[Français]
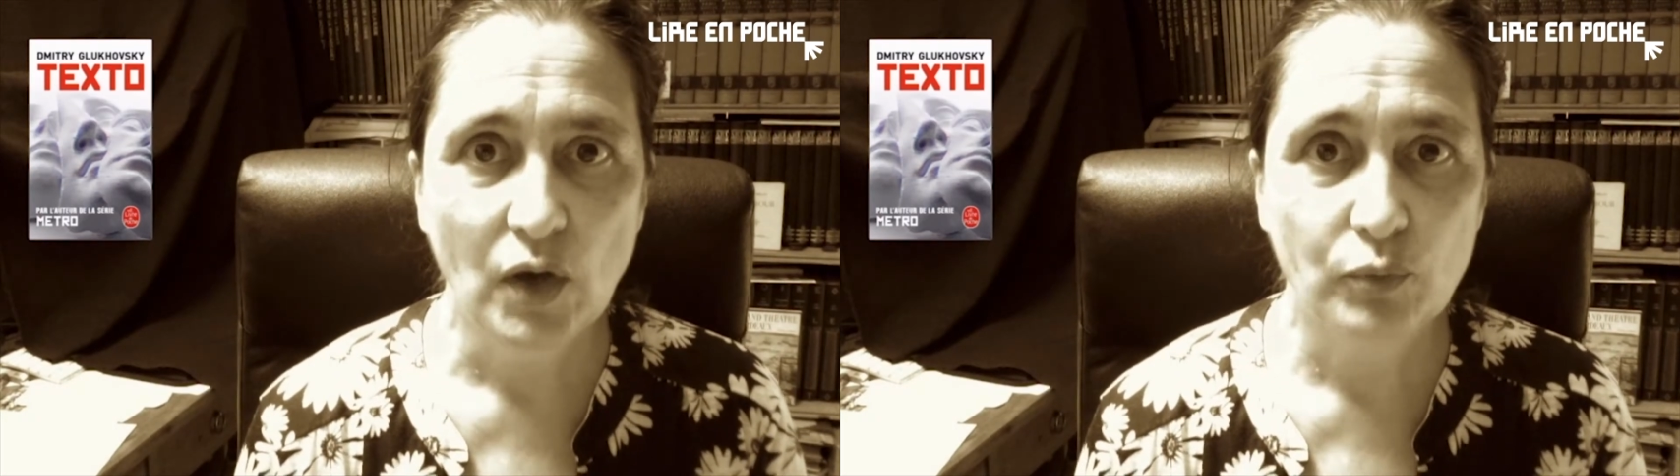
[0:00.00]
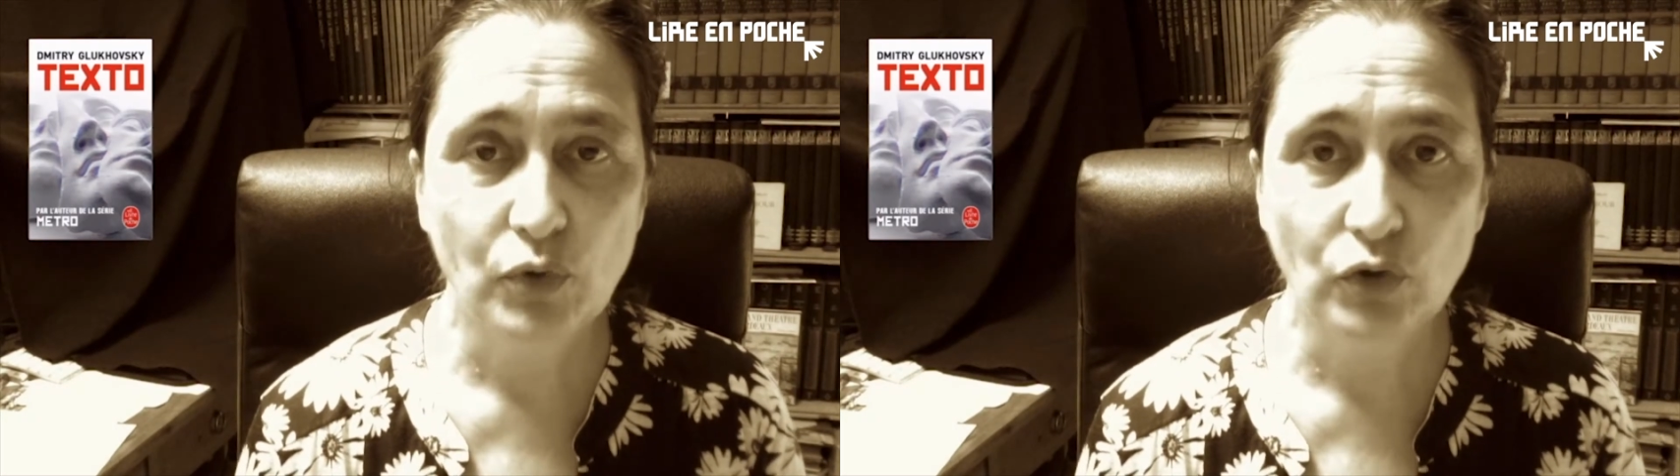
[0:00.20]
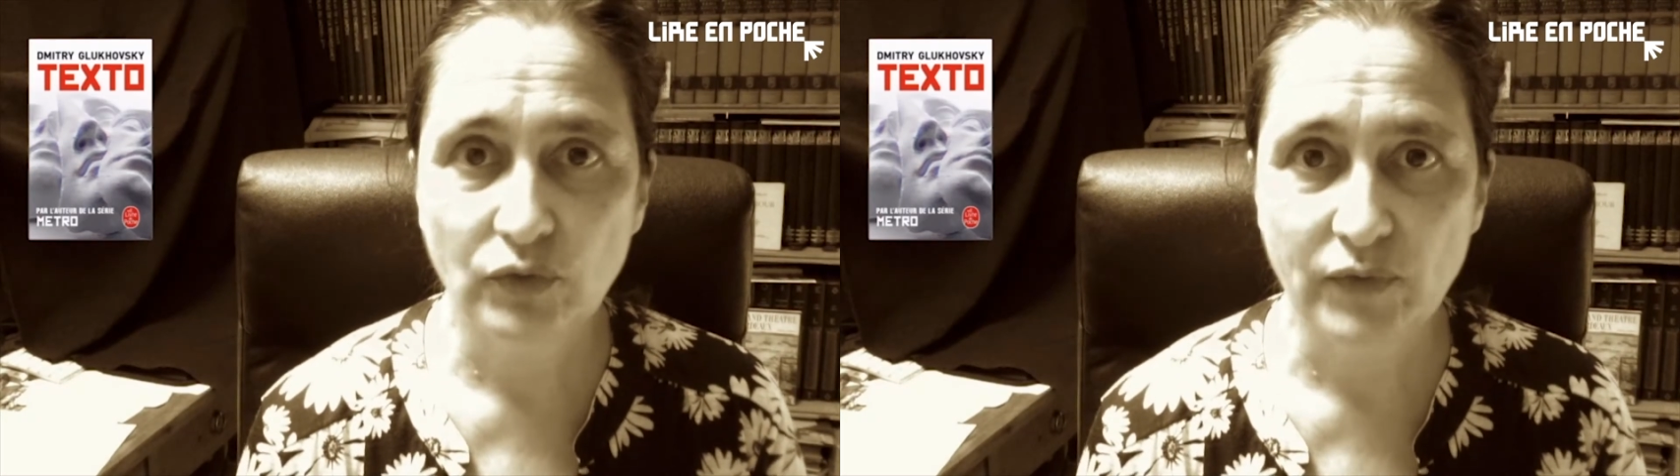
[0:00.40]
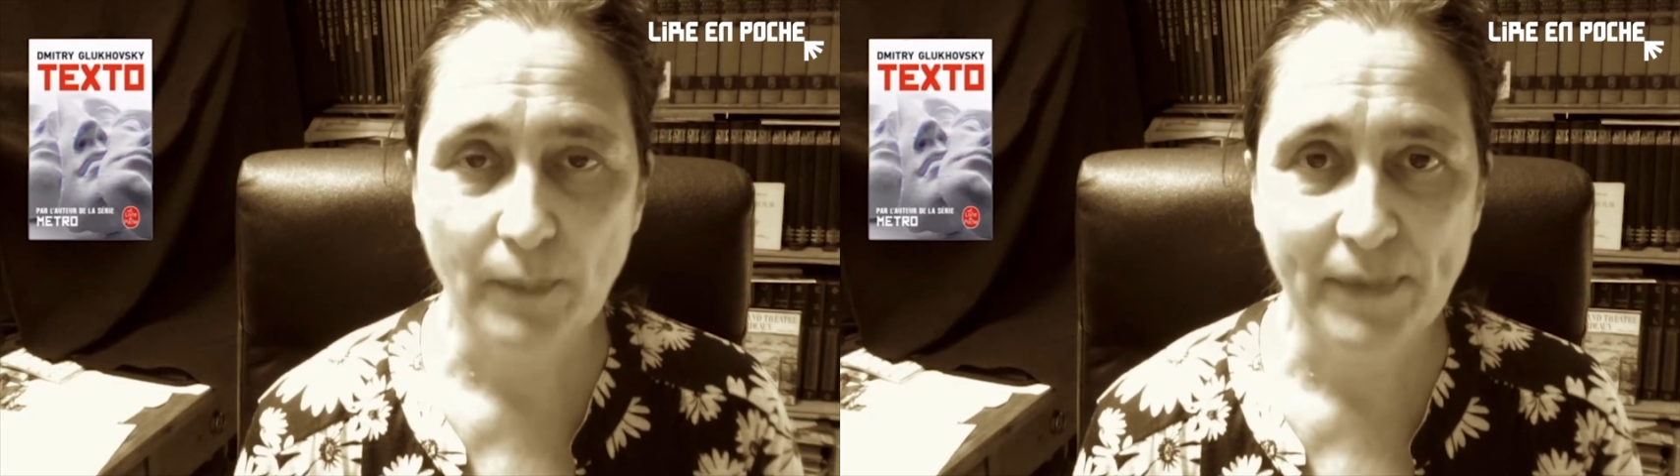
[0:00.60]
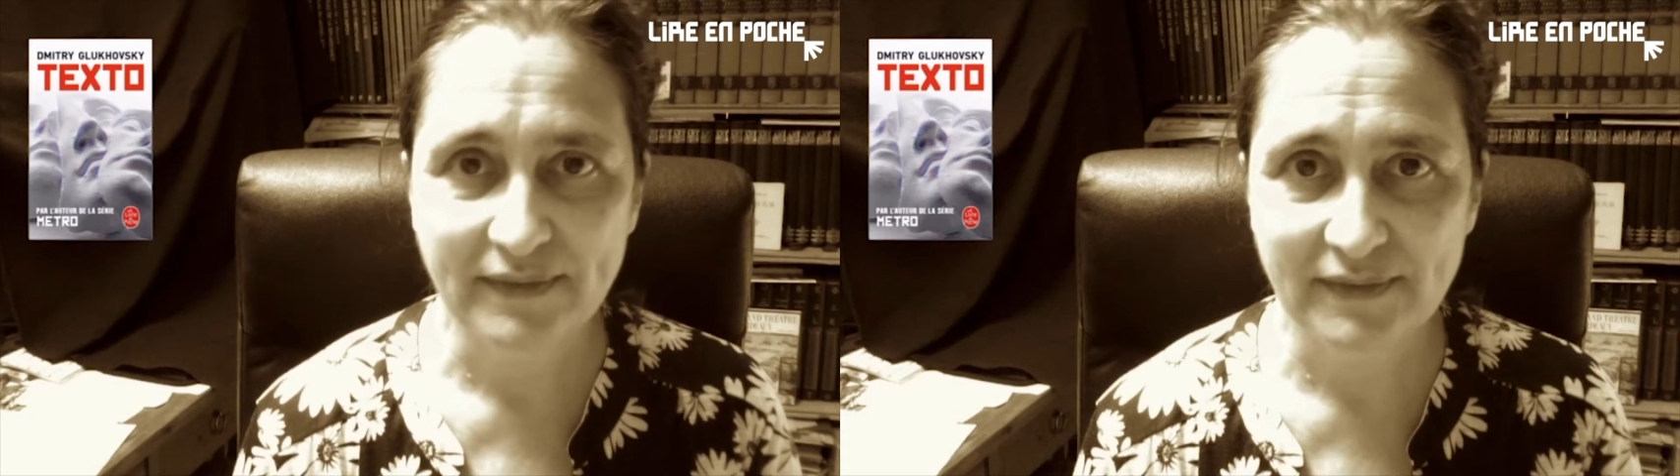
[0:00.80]
pour se faire
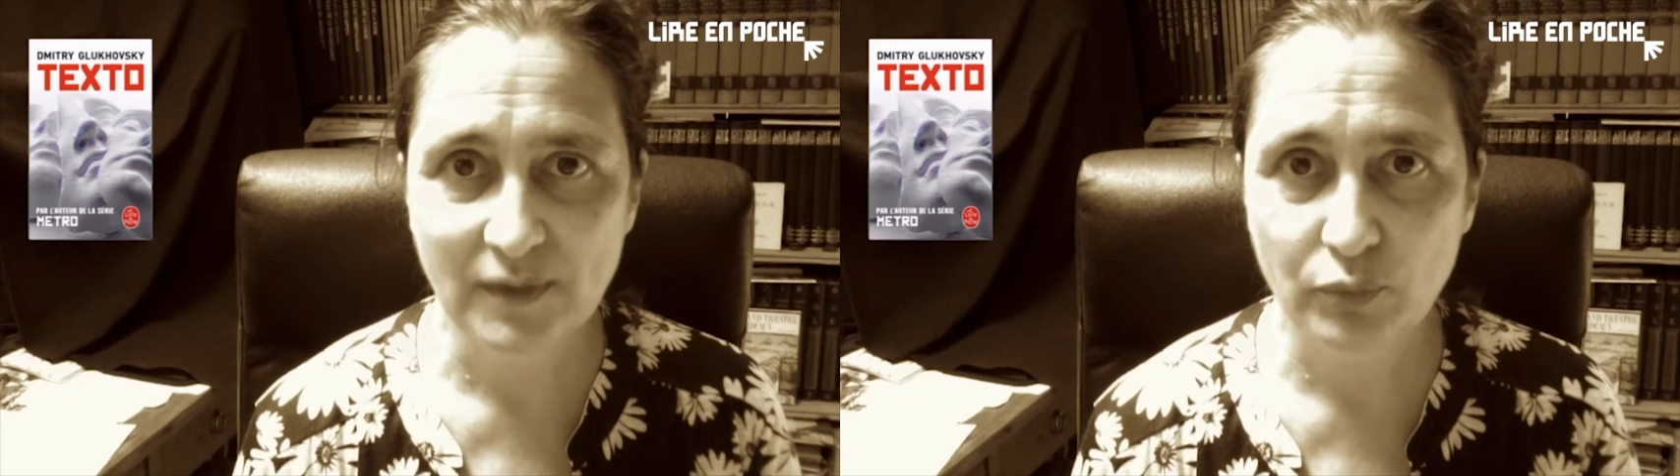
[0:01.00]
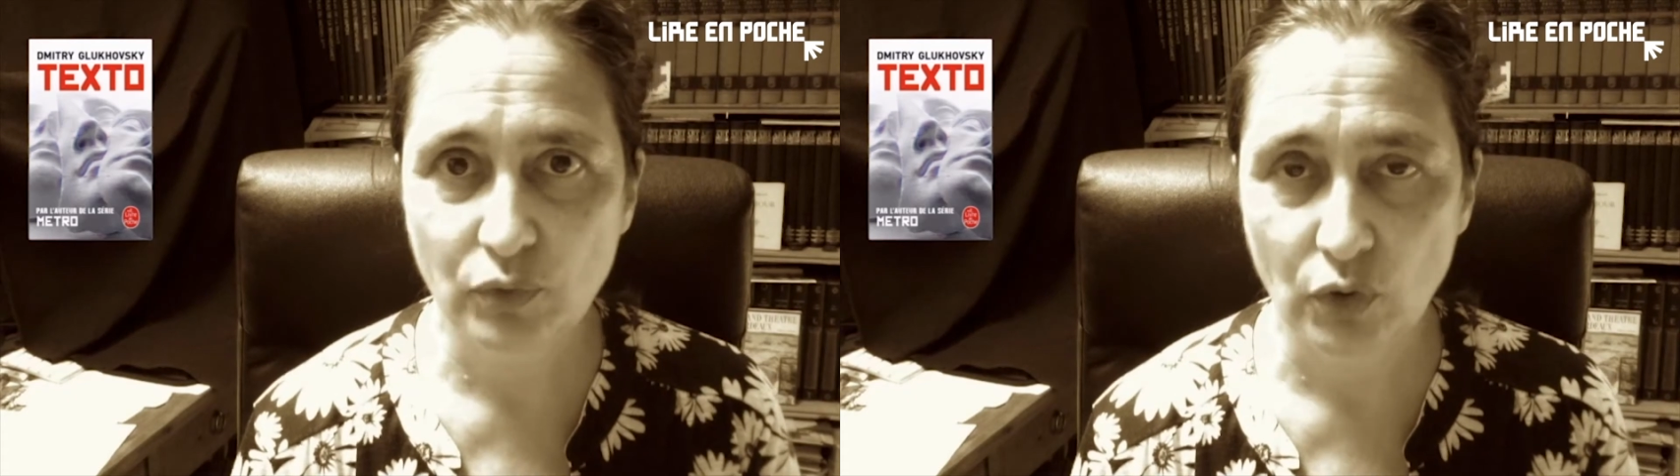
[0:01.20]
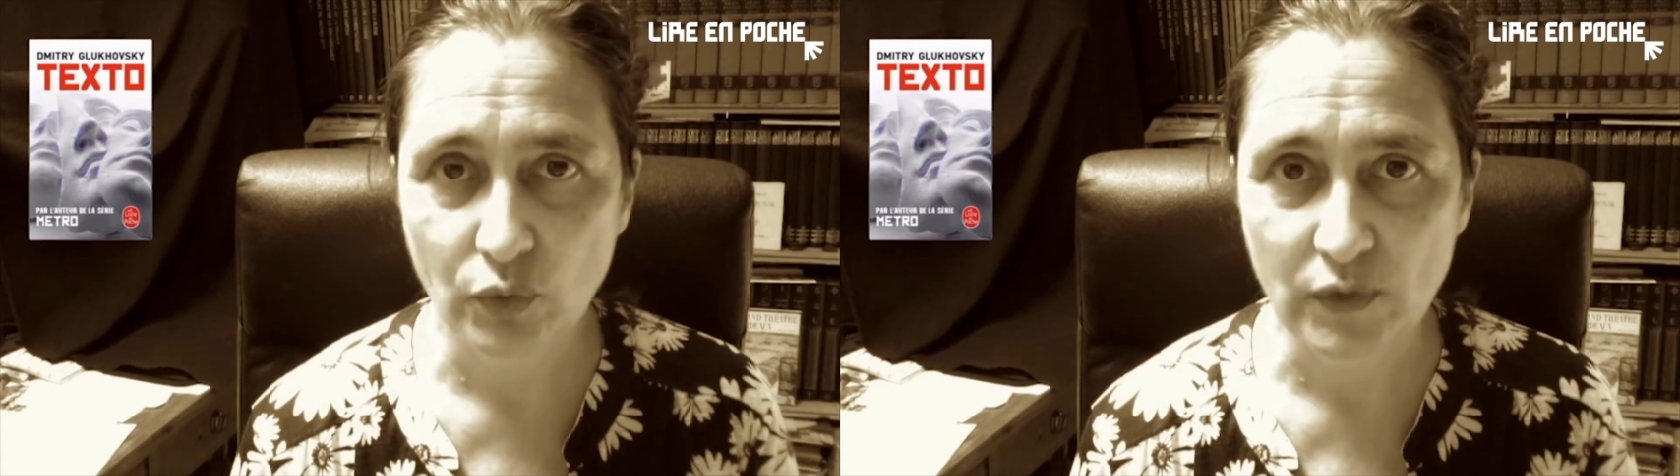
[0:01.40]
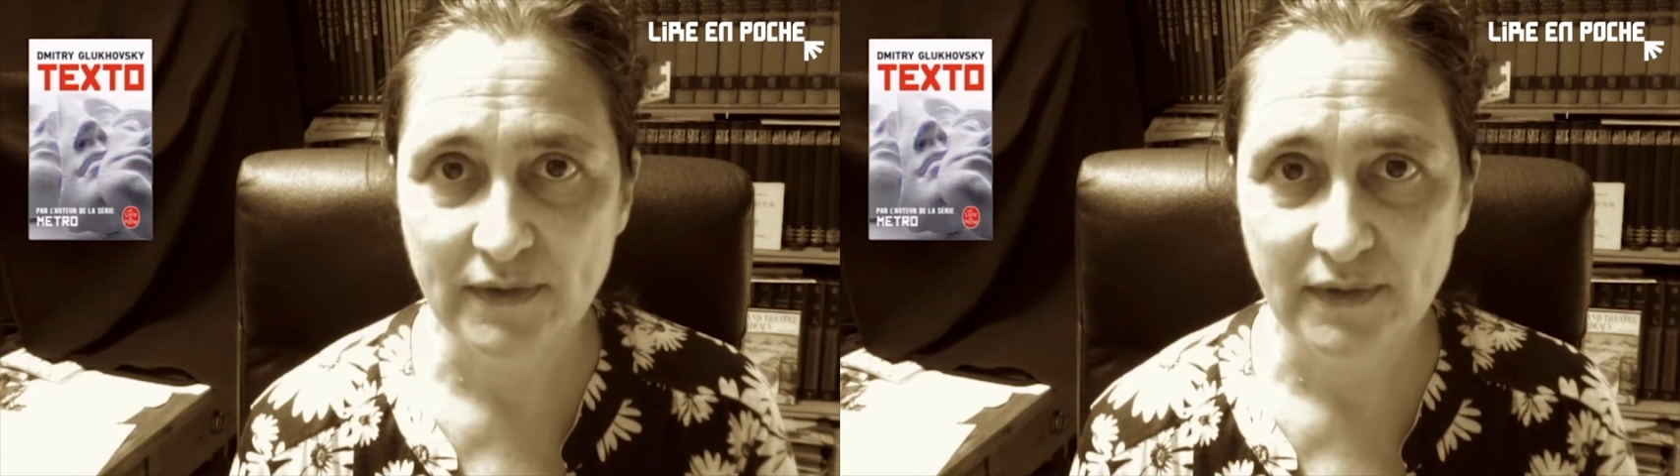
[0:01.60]
passer pour lui.